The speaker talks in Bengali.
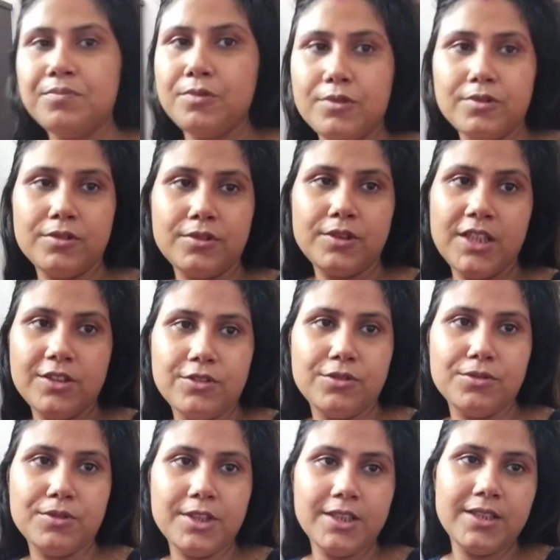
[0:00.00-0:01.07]
পনেরো দিন
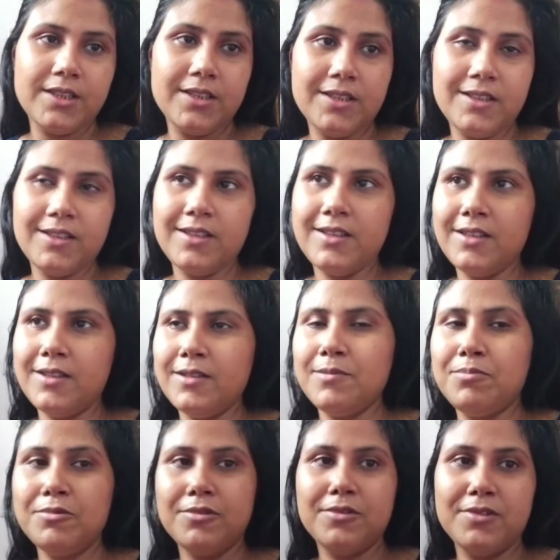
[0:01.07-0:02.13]
ছুটি
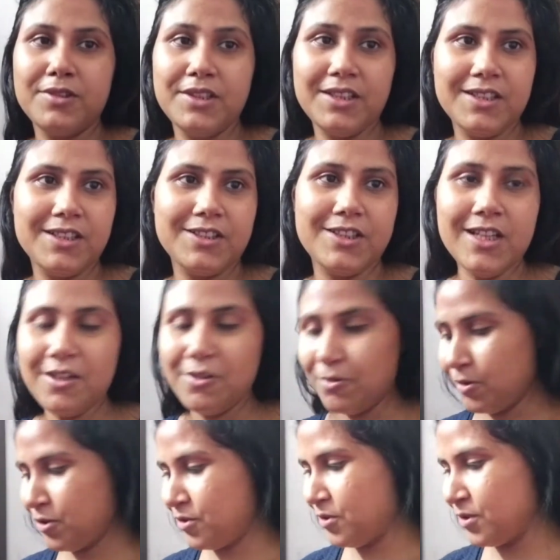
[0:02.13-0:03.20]
পনেরো দিনের যা
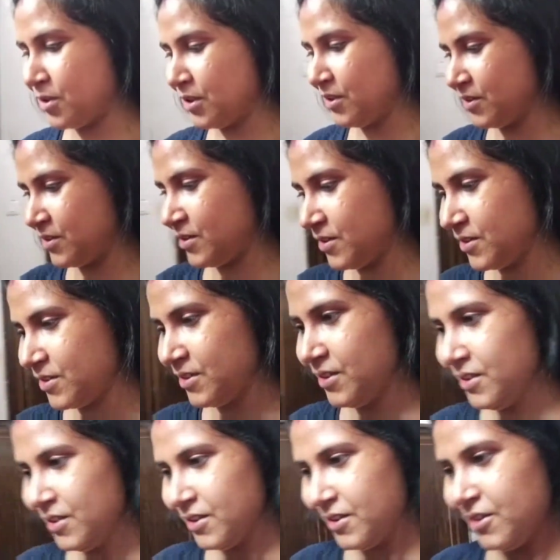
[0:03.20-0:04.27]
কষ্ট
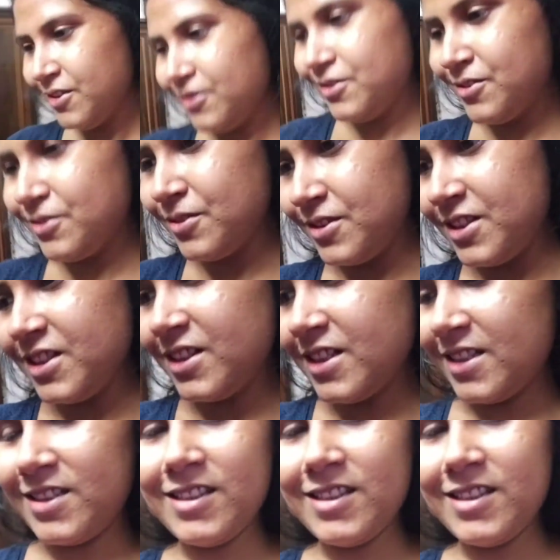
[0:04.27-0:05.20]
ছুটি না